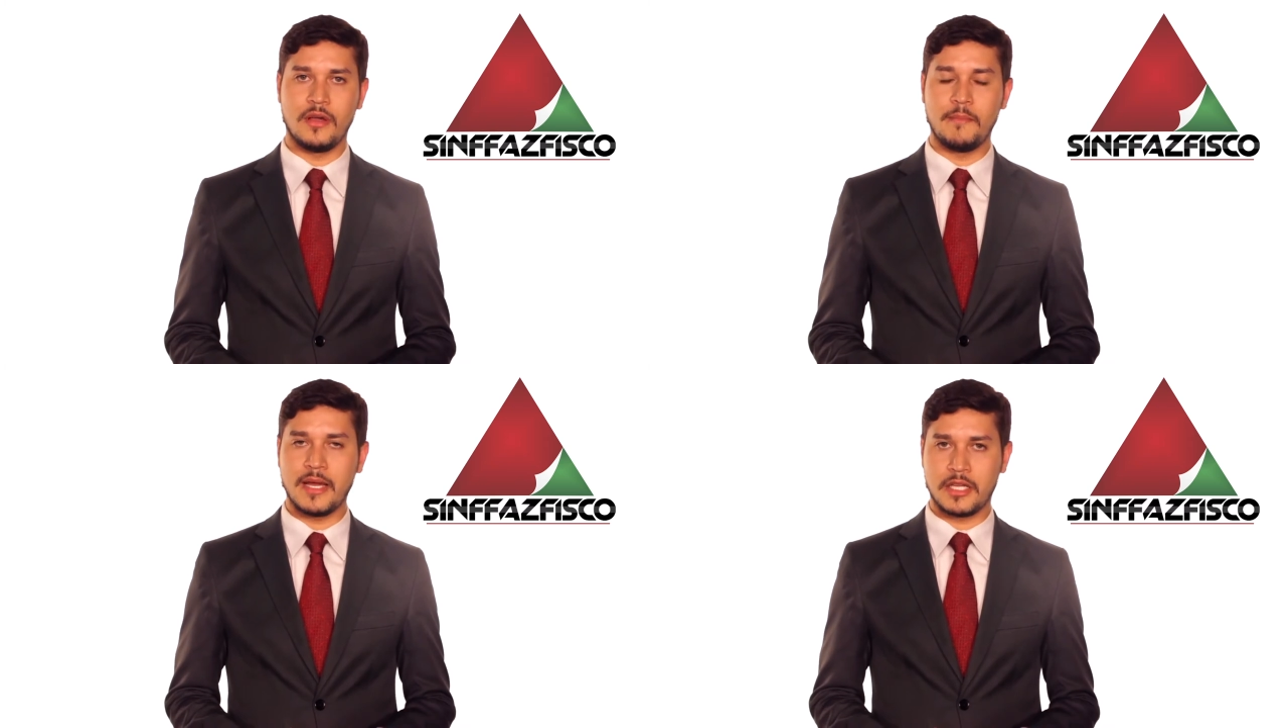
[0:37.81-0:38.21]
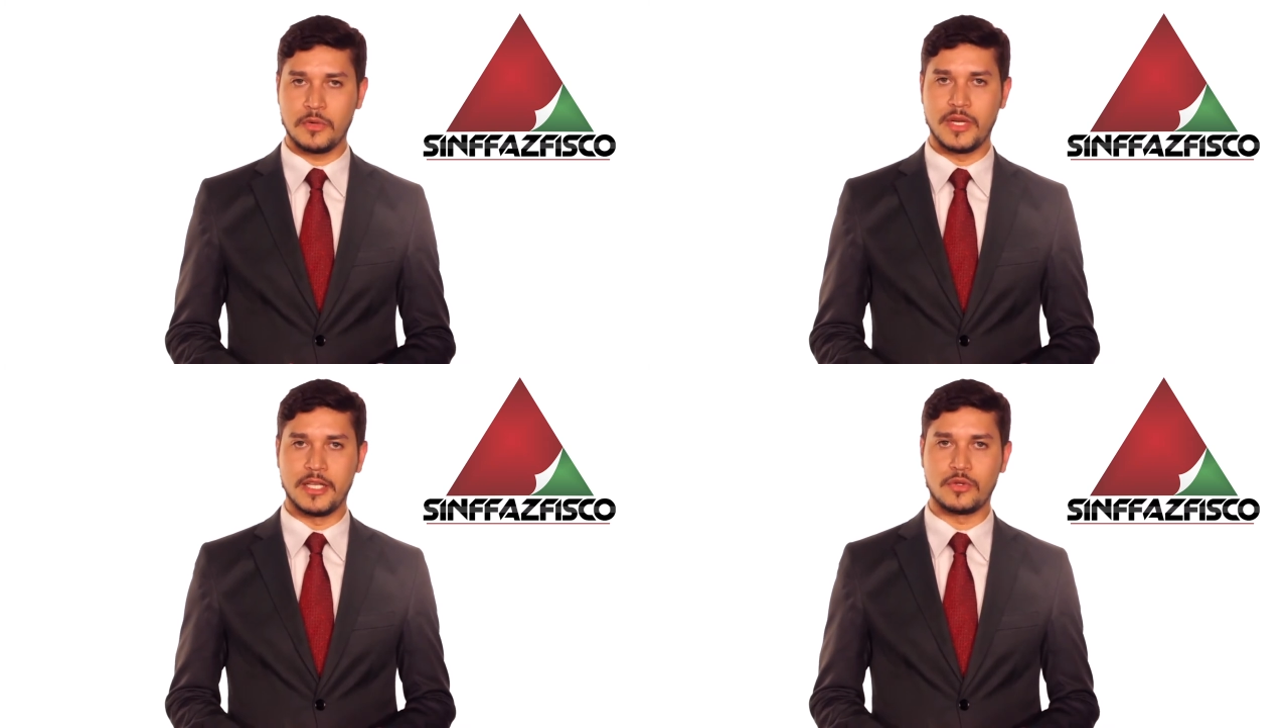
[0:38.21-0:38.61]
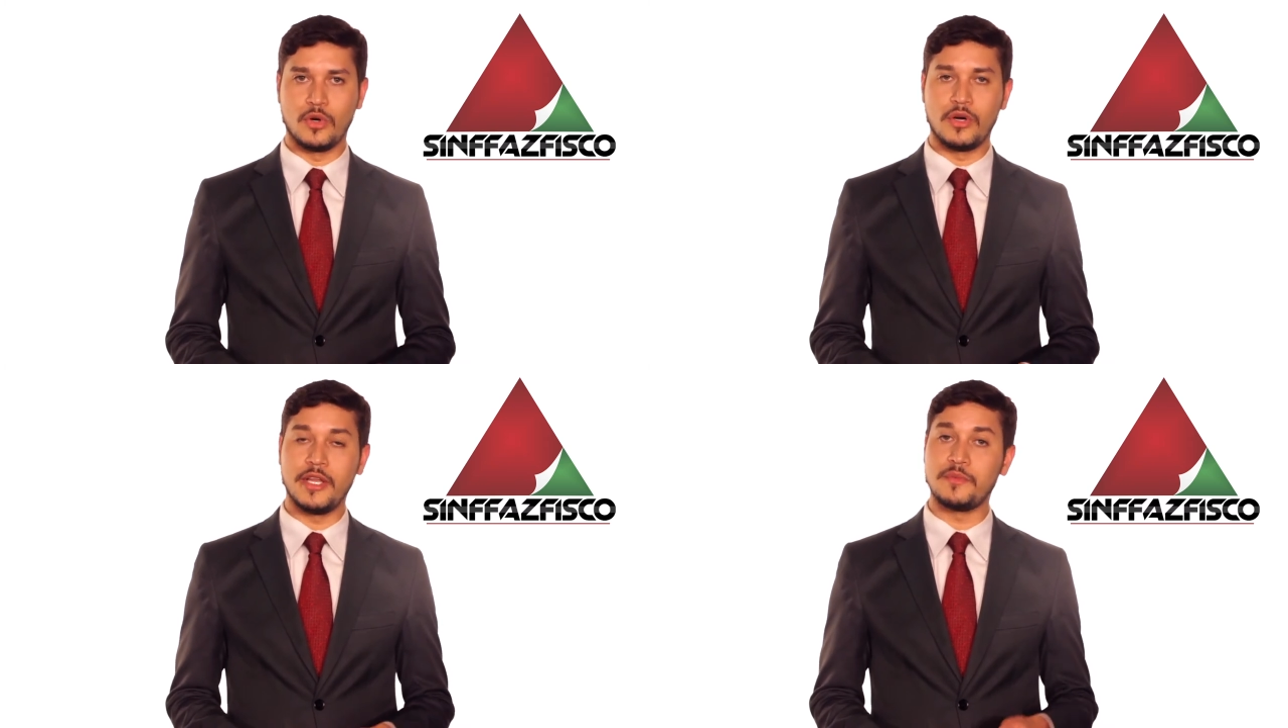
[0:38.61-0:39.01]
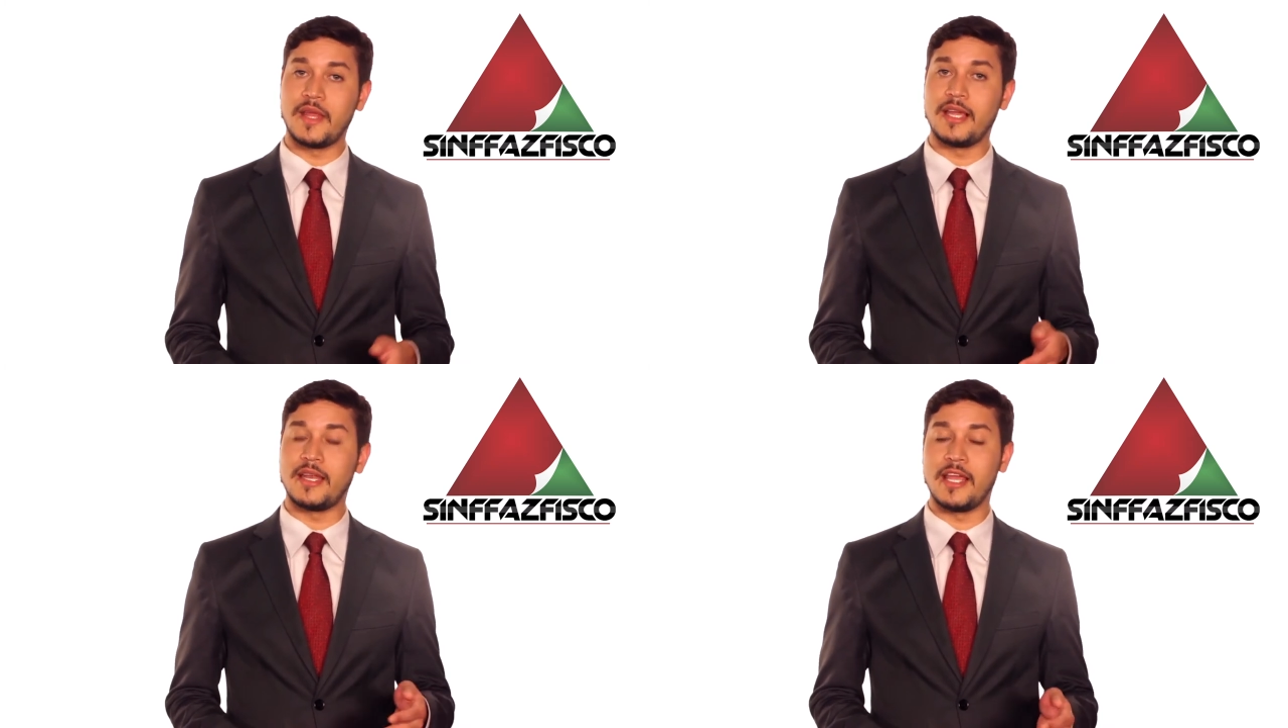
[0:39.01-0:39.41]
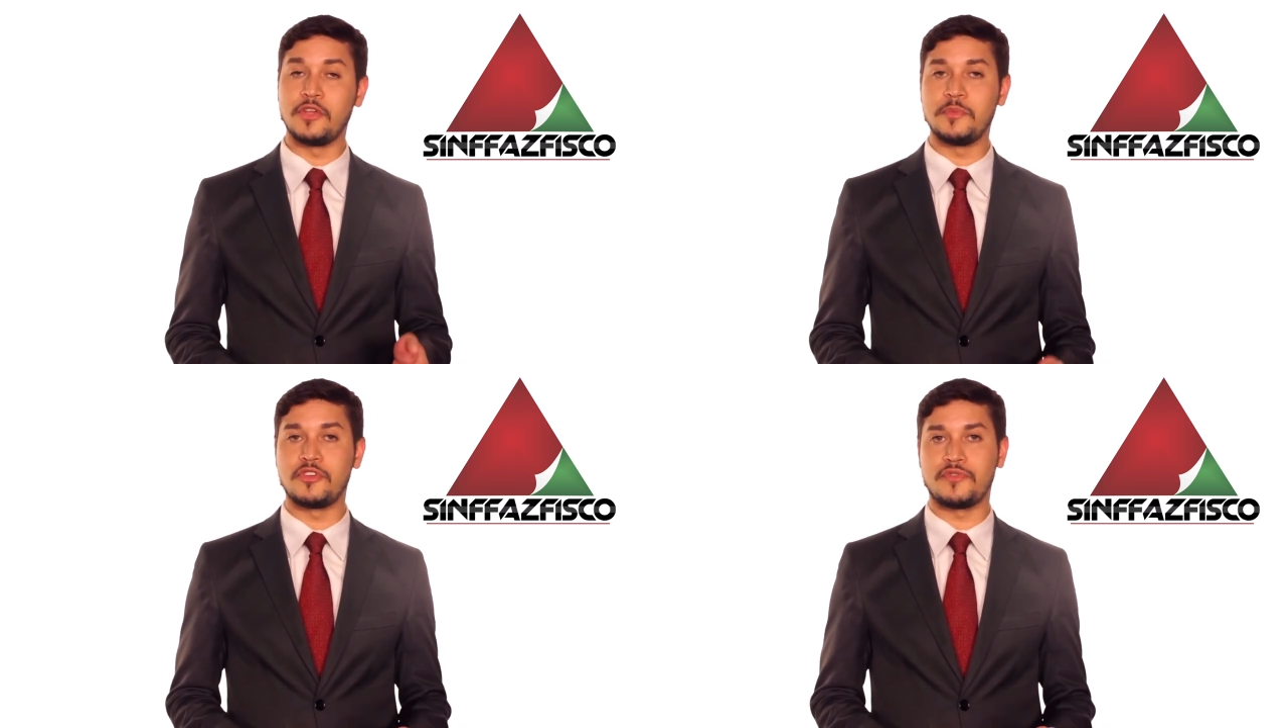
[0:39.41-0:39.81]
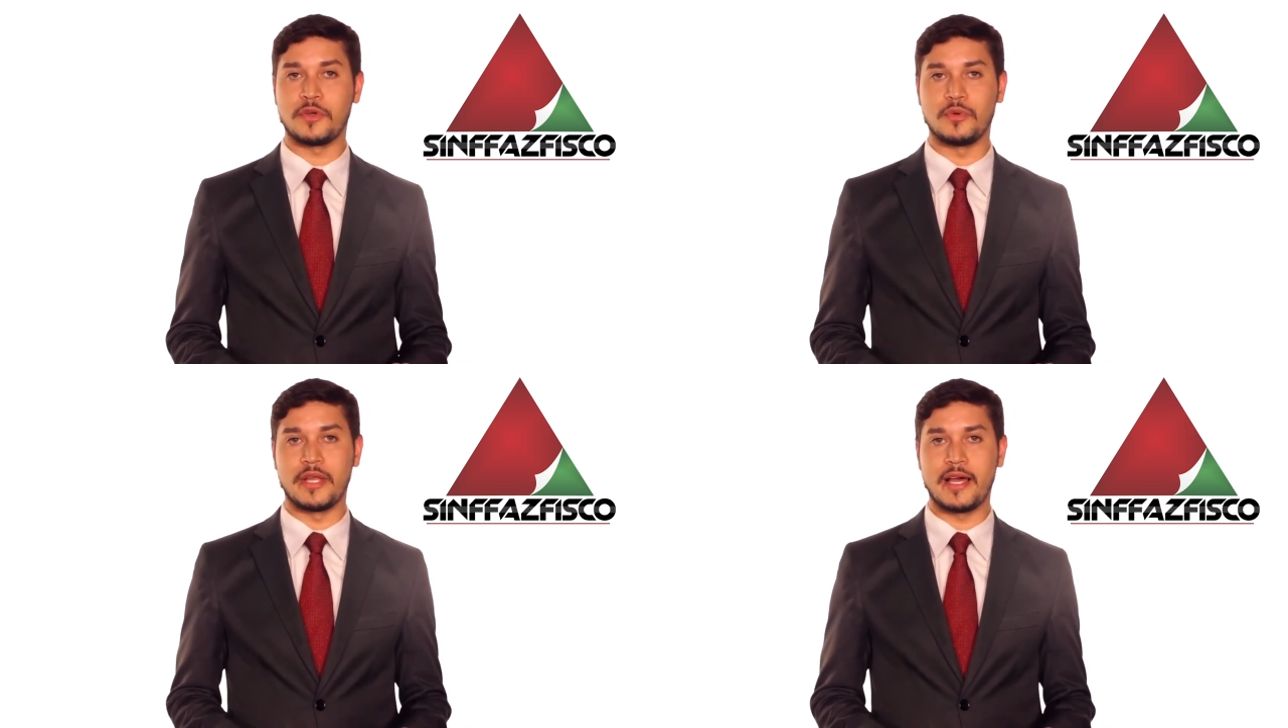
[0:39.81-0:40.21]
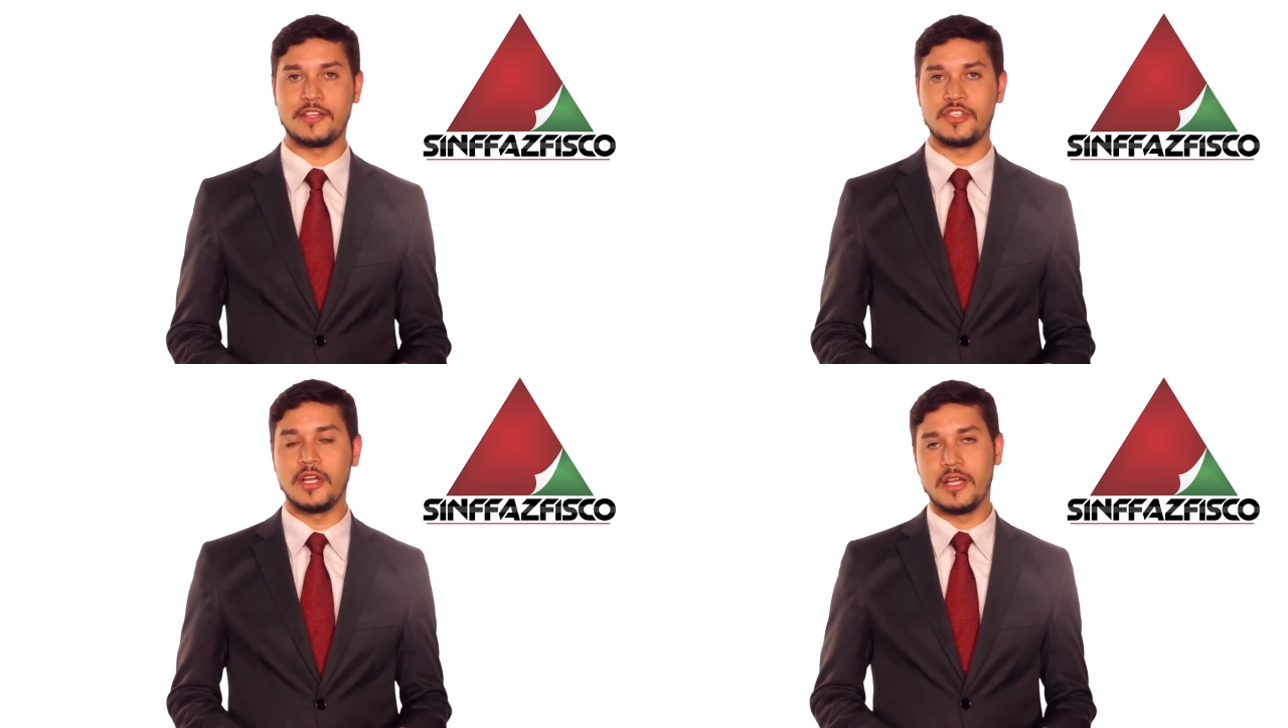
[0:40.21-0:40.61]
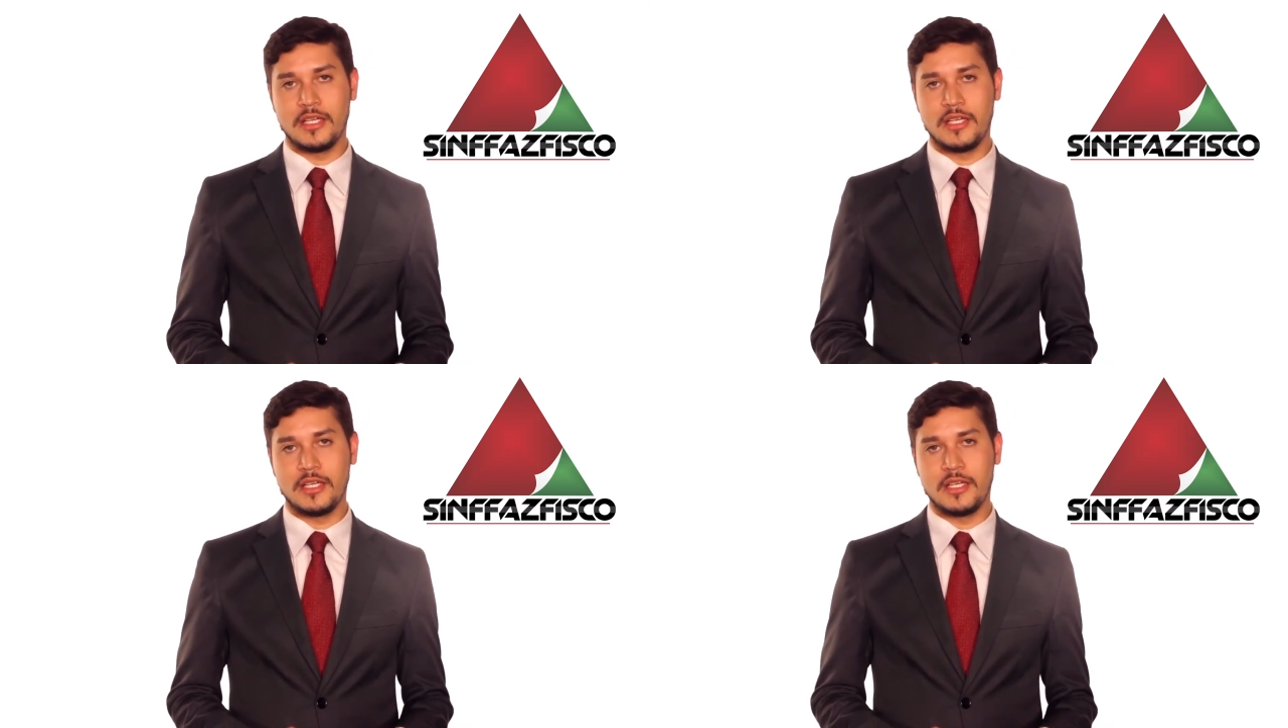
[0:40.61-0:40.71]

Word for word: para que o eleitor não tenha nenhuma dificuldade